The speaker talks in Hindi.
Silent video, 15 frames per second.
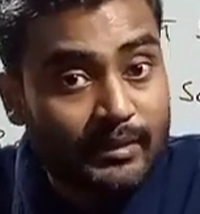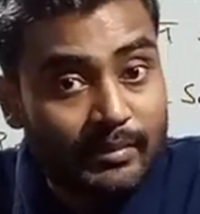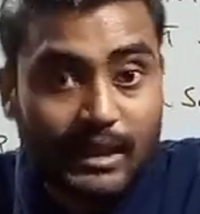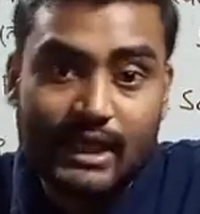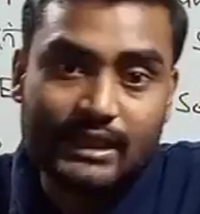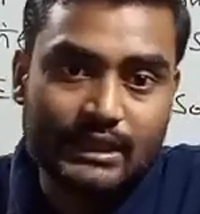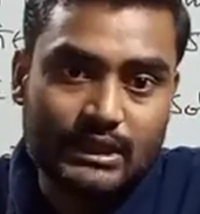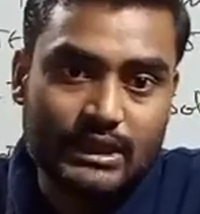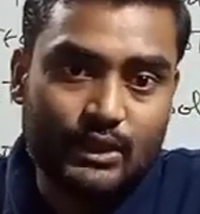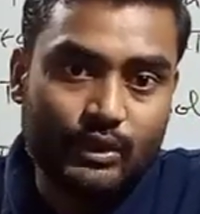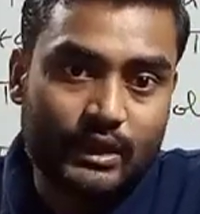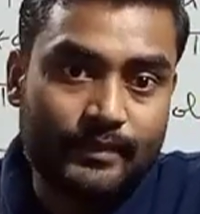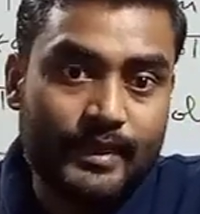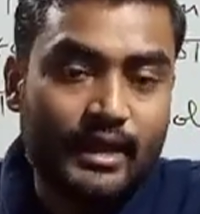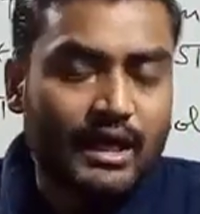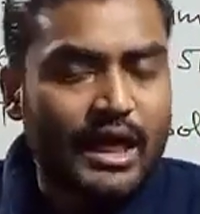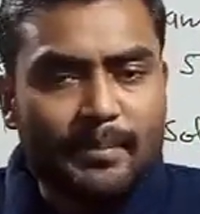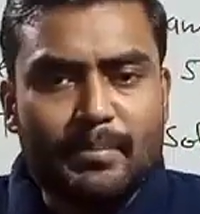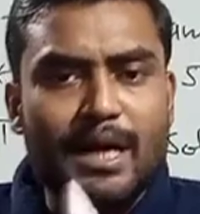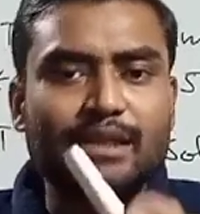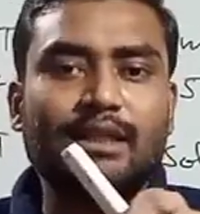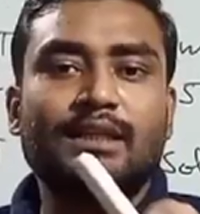भगा दिए जाओगे
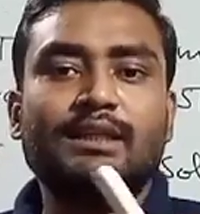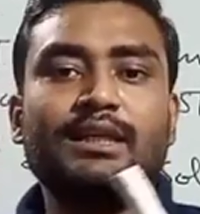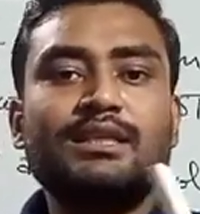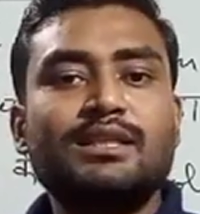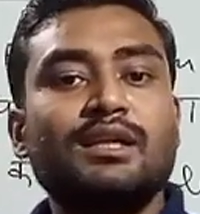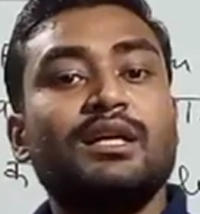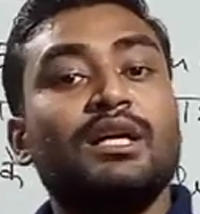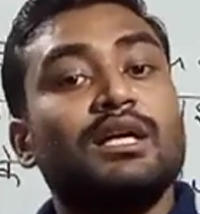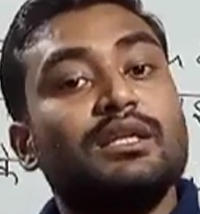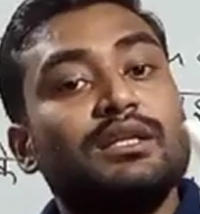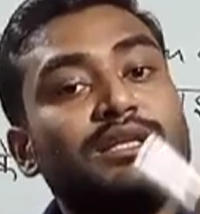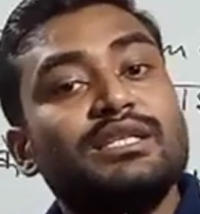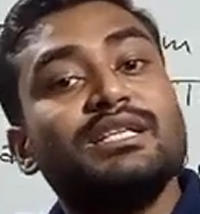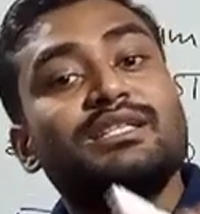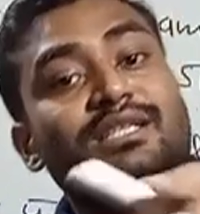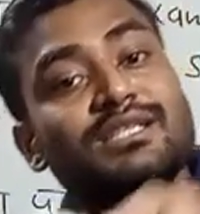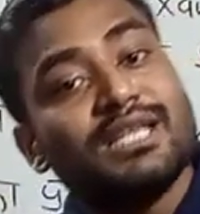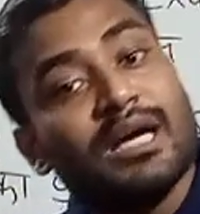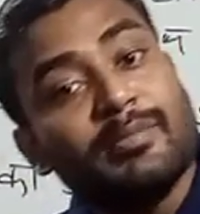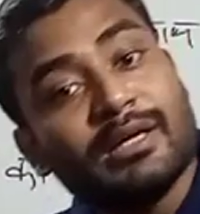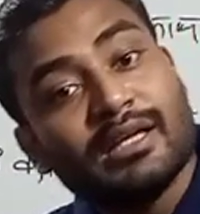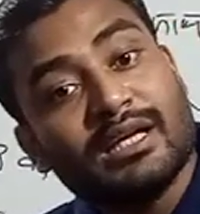अब बात आती है सर निजी
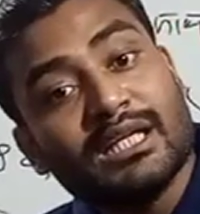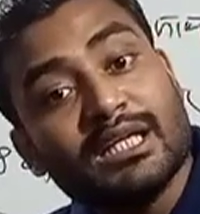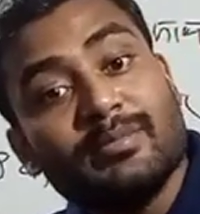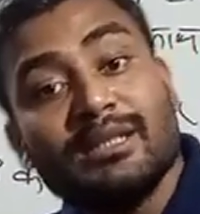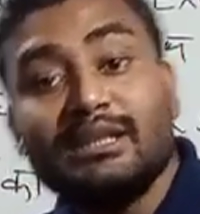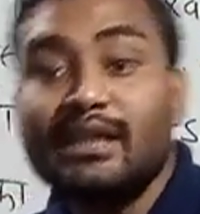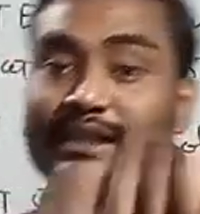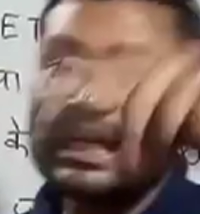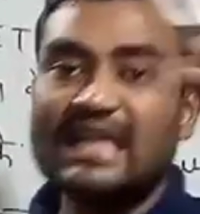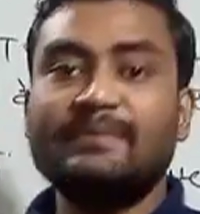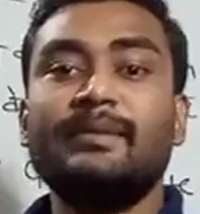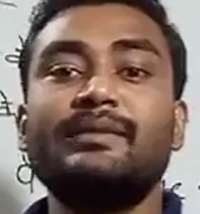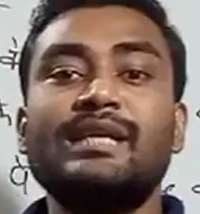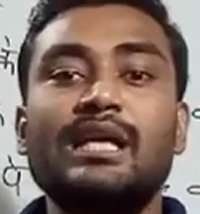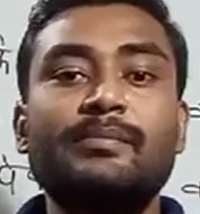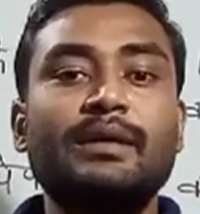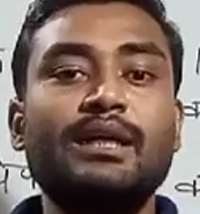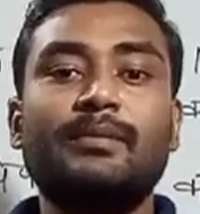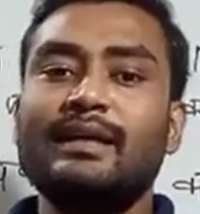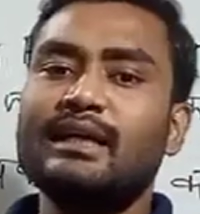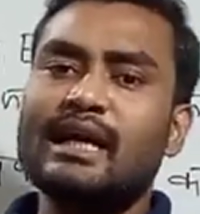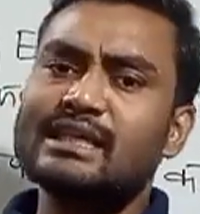संस्थान में कराने के बाद क्या डाइट में भी जाना
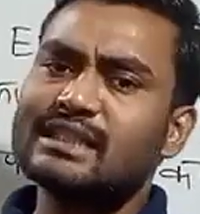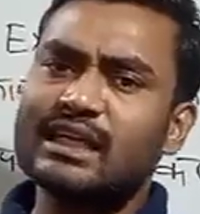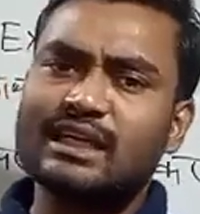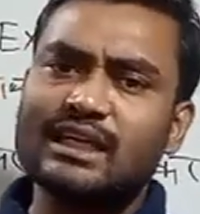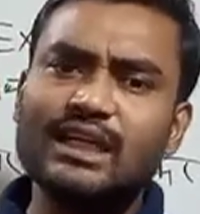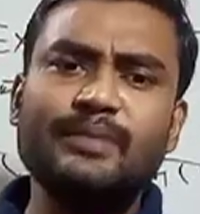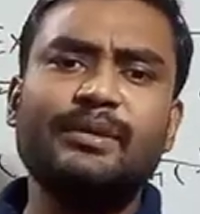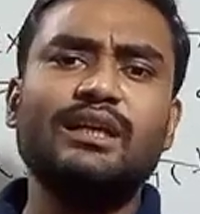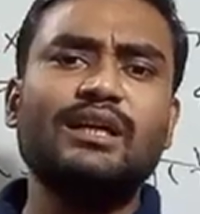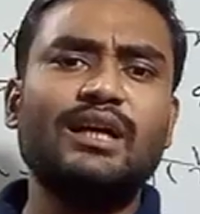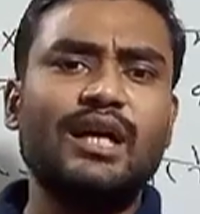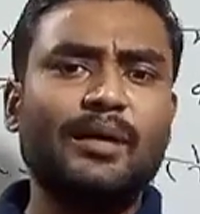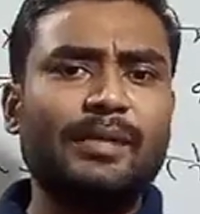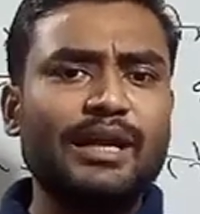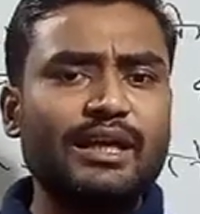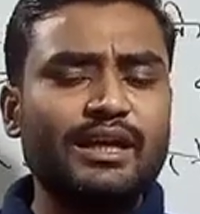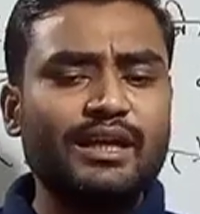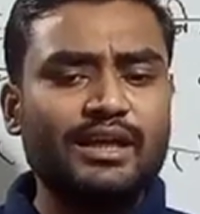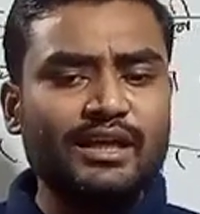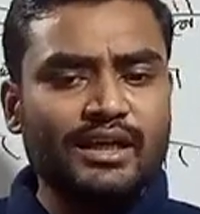पड़ेगा भाई ऐसा कहीं भी हमारे